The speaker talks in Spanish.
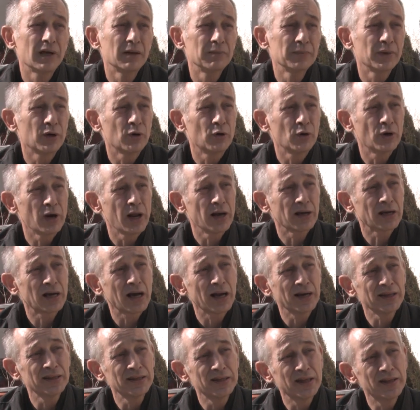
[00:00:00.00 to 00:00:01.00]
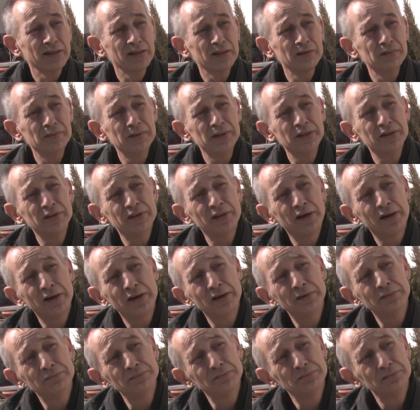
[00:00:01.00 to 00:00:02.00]
a mejorar calidad de
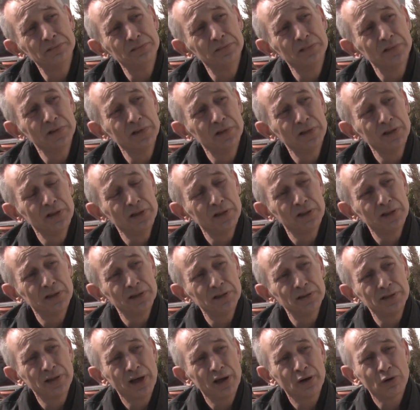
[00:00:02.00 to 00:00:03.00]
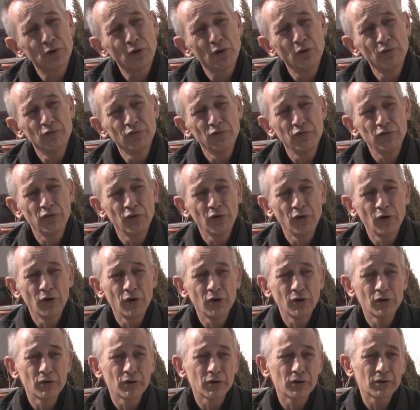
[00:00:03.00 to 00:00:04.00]
vida, dar
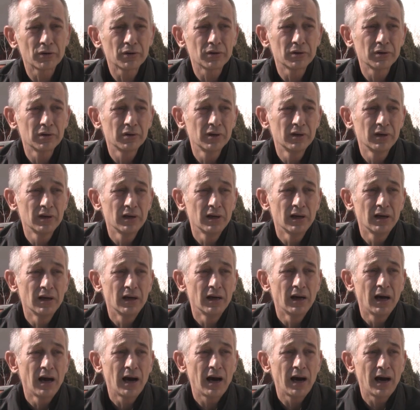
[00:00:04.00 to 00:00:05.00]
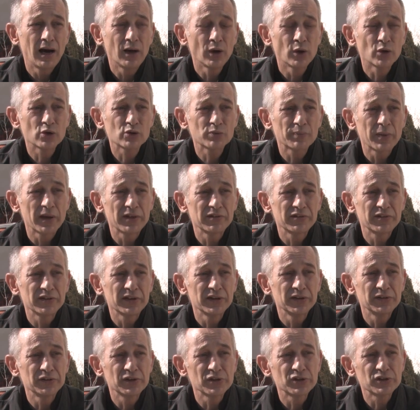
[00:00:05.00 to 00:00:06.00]
confort, a los
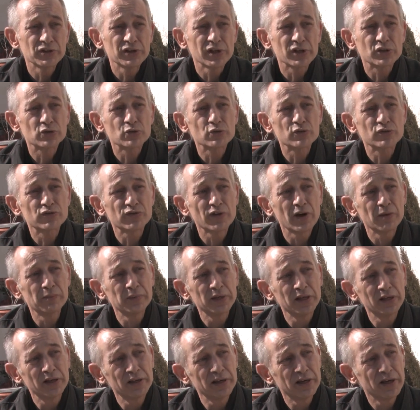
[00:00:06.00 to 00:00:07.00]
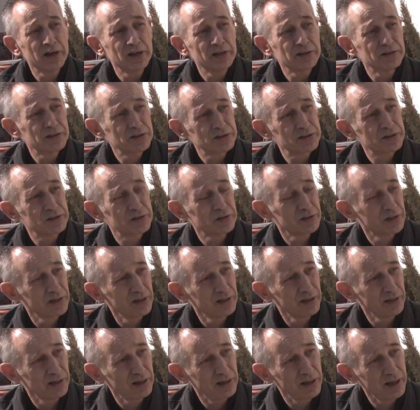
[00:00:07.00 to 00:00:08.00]
pacientes y a sus familias,
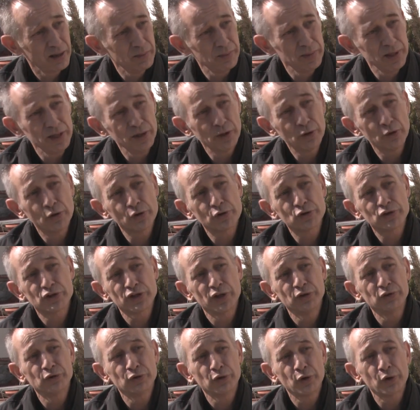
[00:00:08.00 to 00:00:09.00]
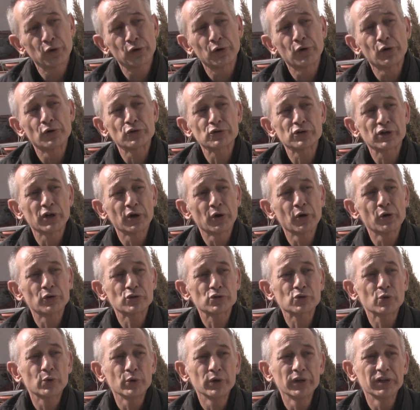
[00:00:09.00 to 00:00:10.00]
amigos y entornos que
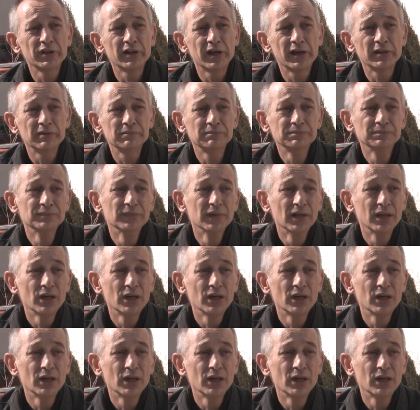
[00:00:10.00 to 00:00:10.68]
los cuidan.